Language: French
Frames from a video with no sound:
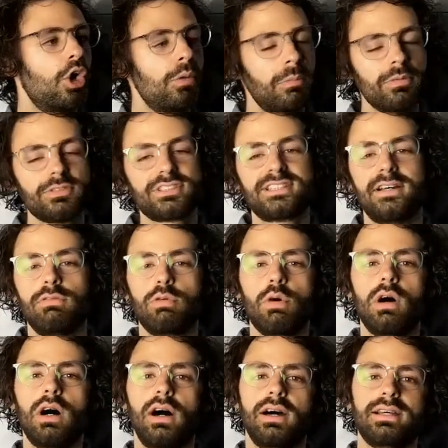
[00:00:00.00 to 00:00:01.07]
Comment
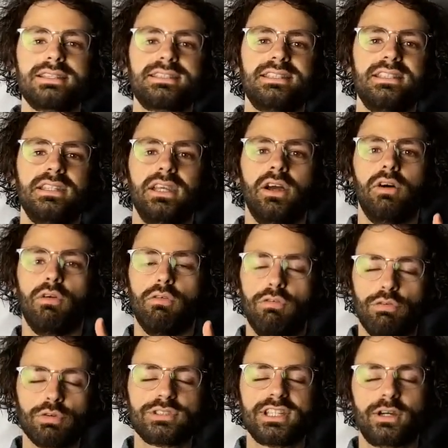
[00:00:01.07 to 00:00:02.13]
savoir si
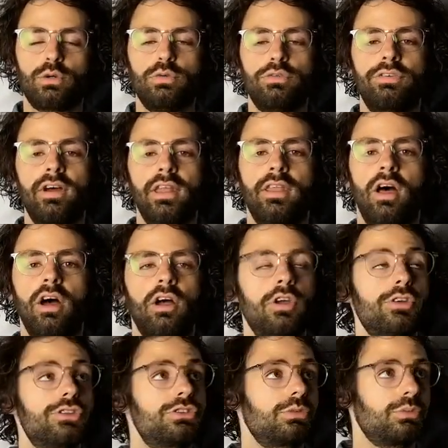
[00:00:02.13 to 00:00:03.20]
vos acouphènes
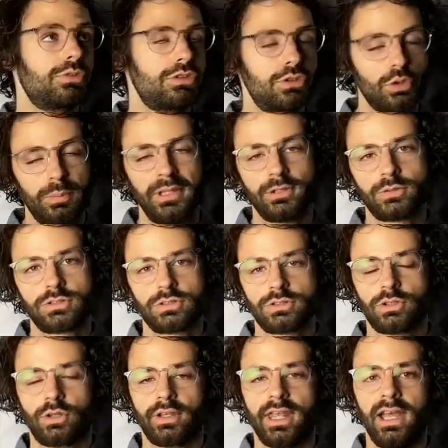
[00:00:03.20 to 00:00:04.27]
sont
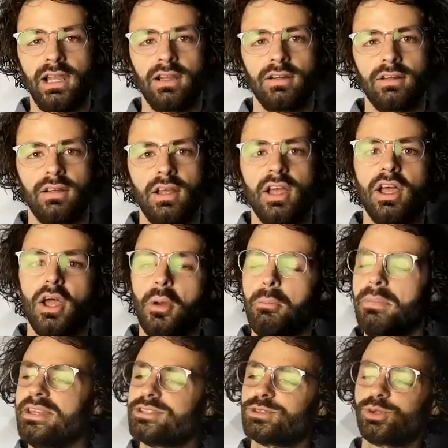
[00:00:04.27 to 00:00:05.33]
somatosensoriels
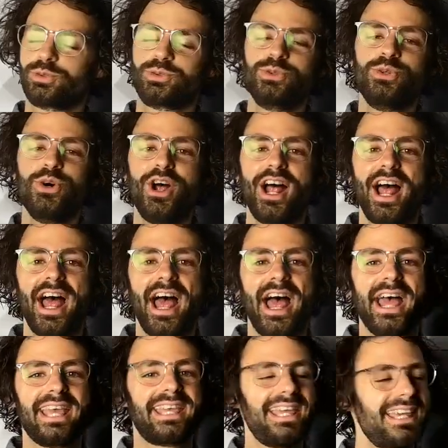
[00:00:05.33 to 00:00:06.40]
Mais surtout,
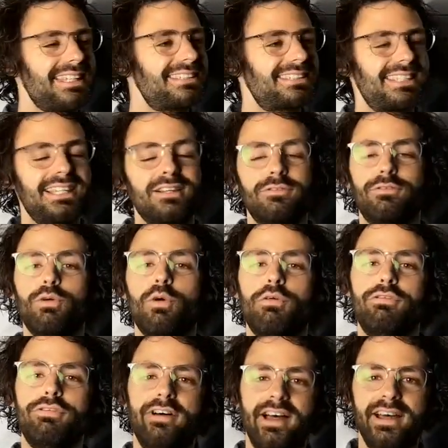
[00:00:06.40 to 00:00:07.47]
qu'est-ce qu'il
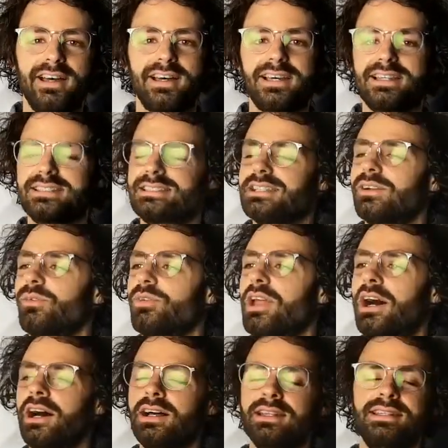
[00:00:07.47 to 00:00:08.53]
faut faire si
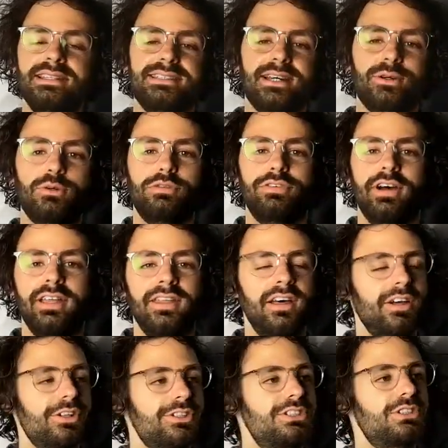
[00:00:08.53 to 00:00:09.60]
l'on a des
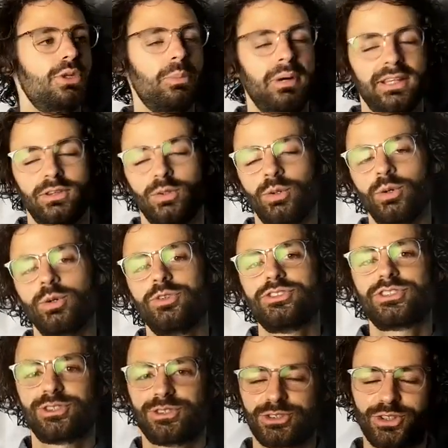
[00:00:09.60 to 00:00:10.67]
acouphènes
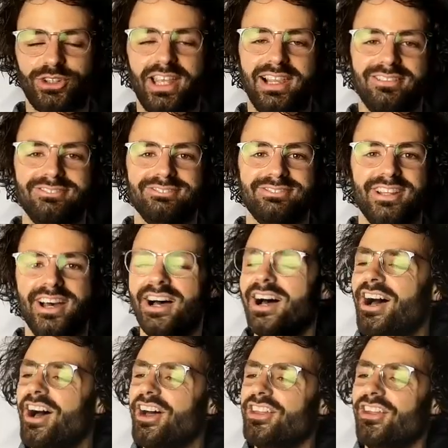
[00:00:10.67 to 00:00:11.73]
somatosensoriels
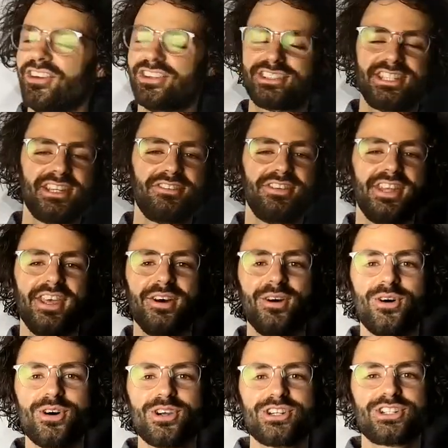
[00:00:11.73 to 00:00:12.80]
Dans cette
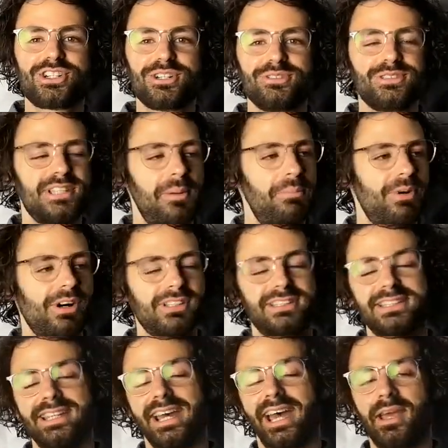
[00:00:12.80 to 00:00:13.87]
vidéo, je vous
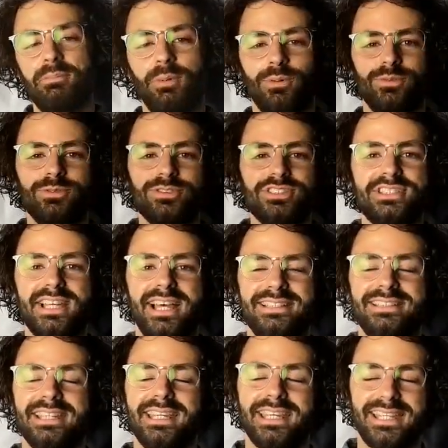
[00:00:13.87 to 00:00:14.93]
apporte des réponses
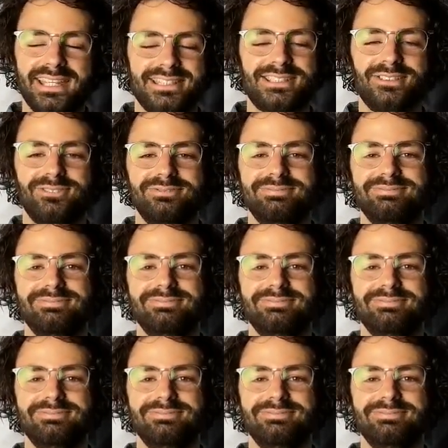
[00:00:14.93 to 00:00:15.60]
à ces questions.